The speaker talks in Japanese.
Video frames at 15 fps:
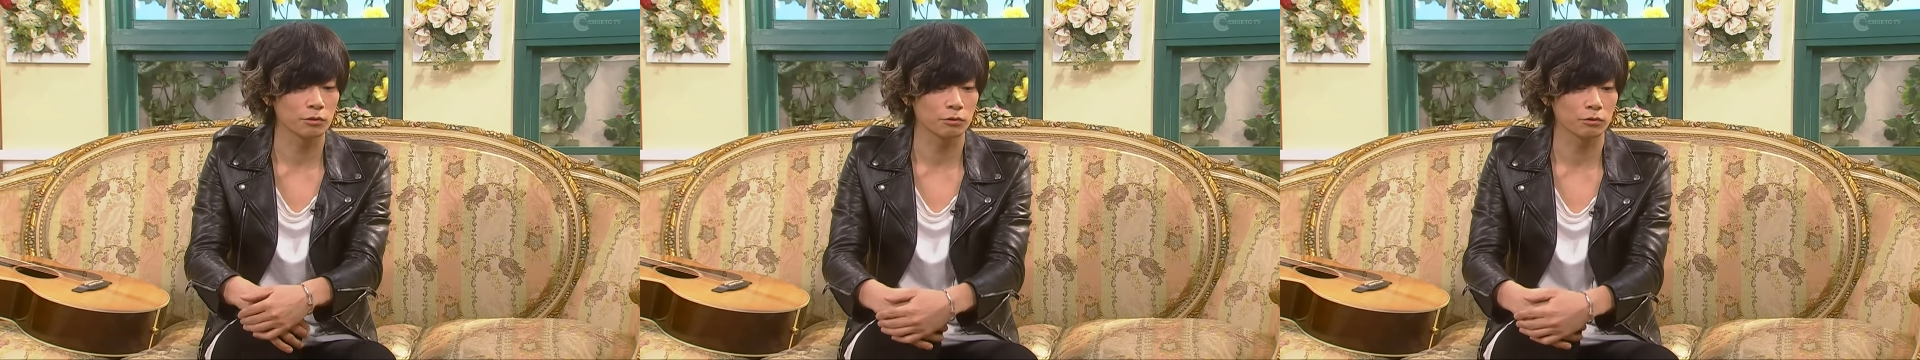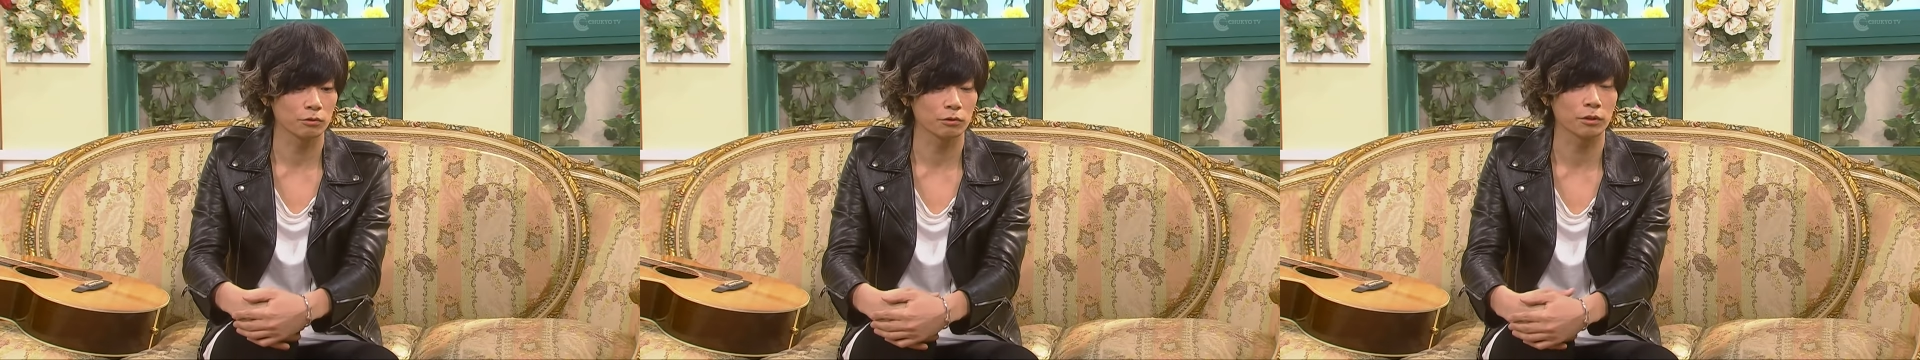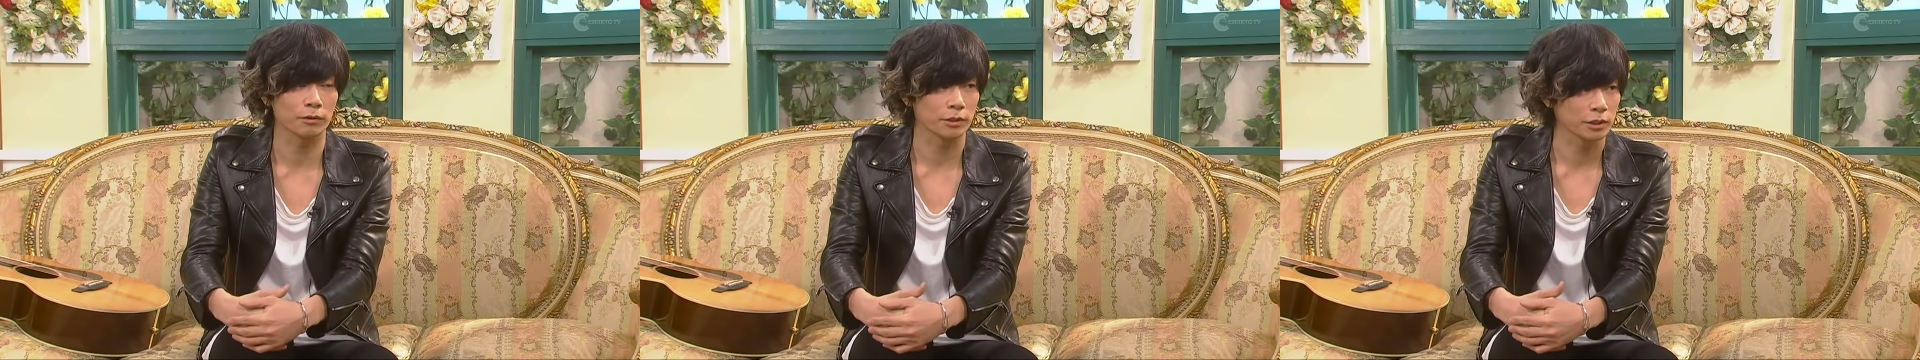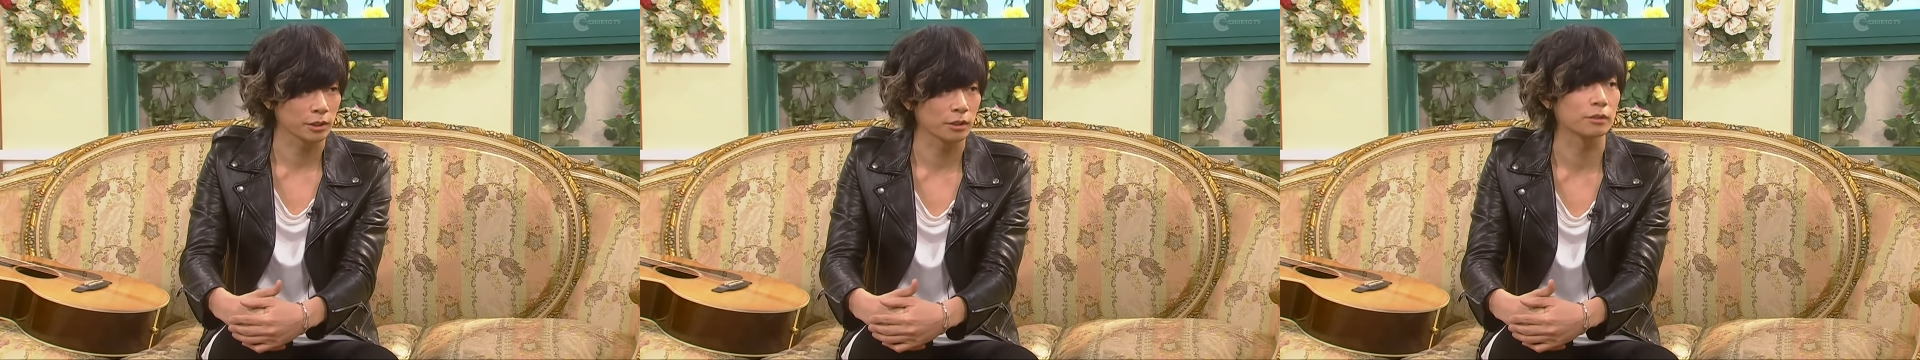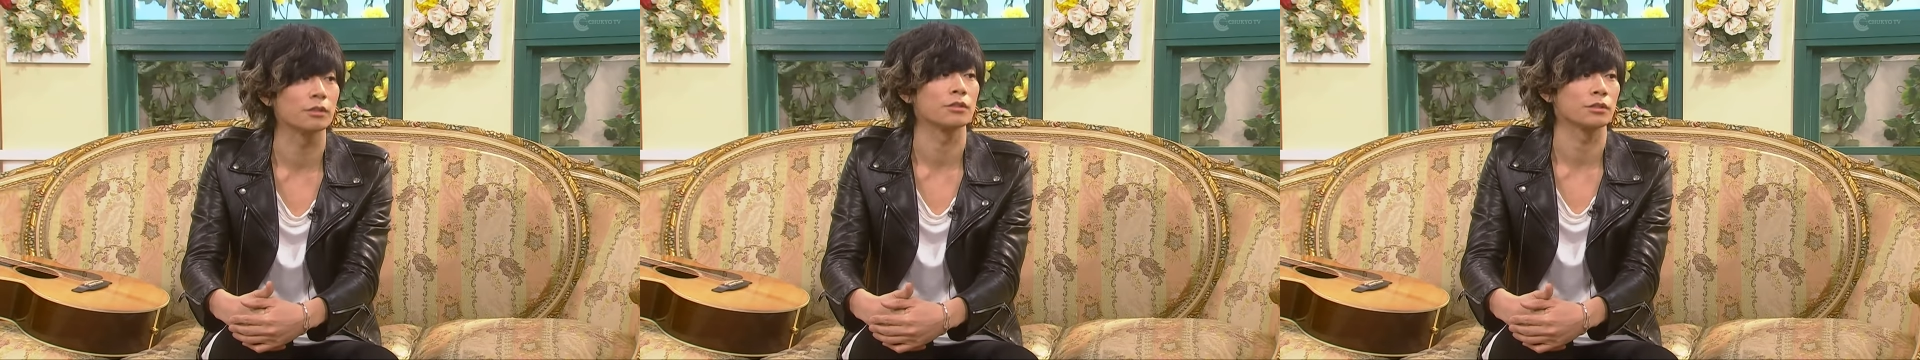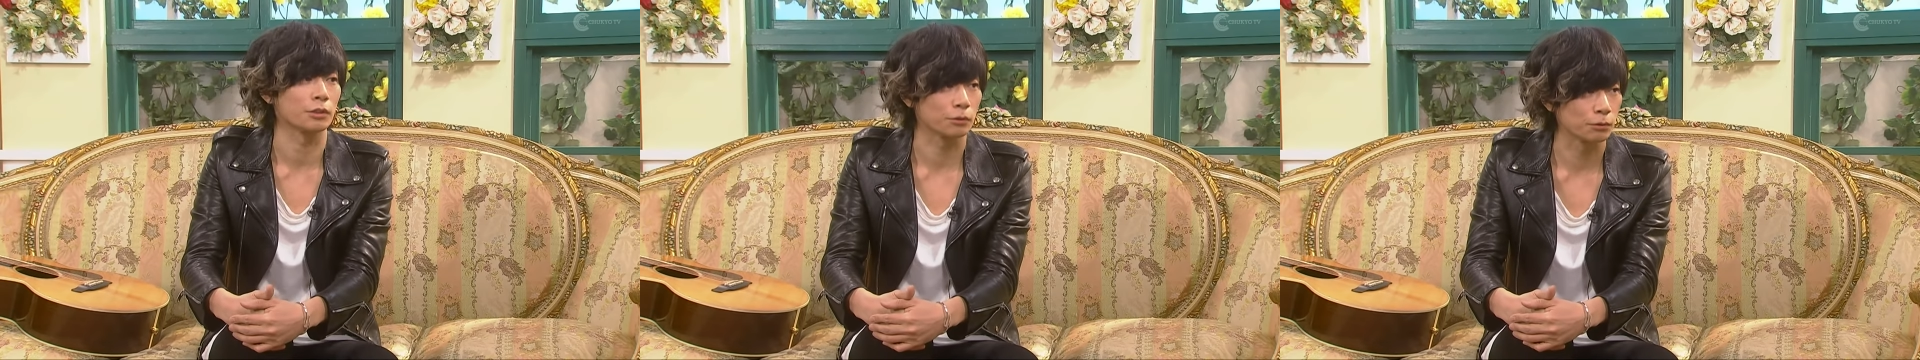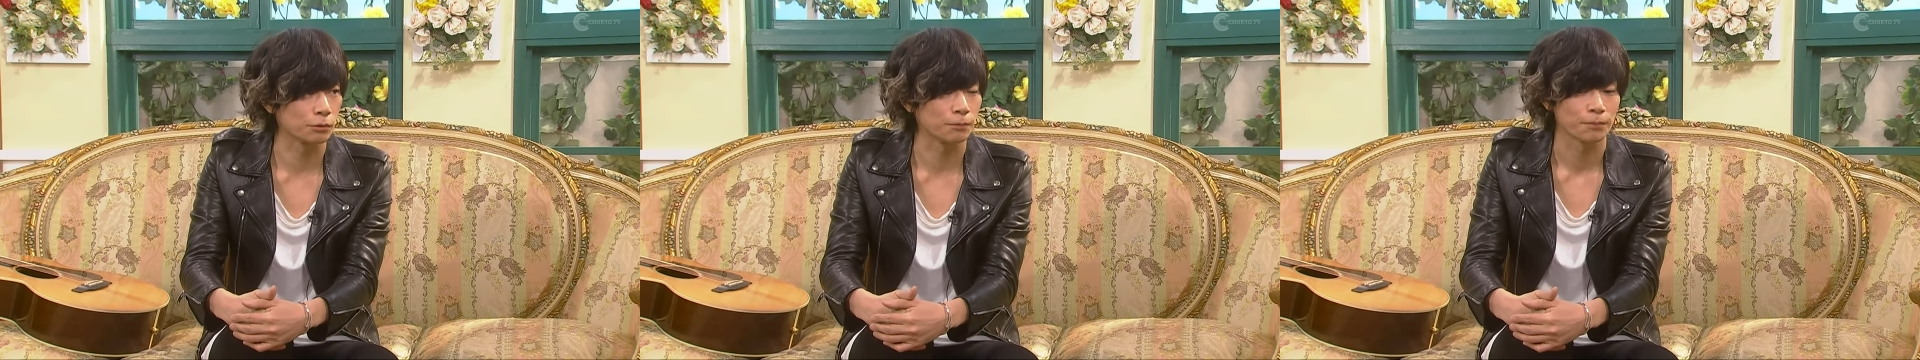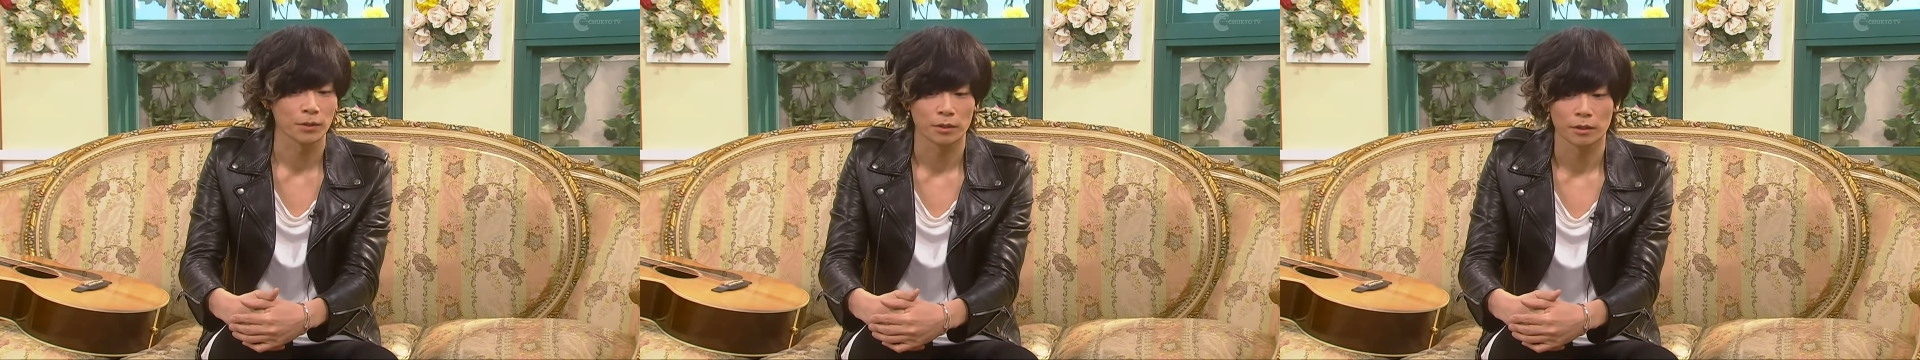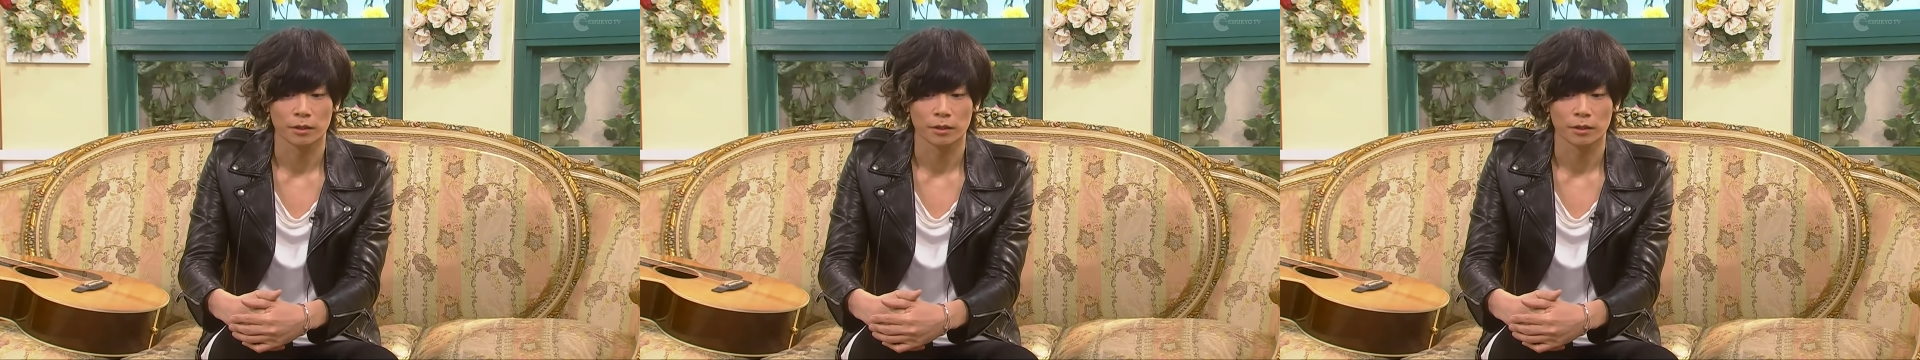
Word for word: 張とかはしたんですけど、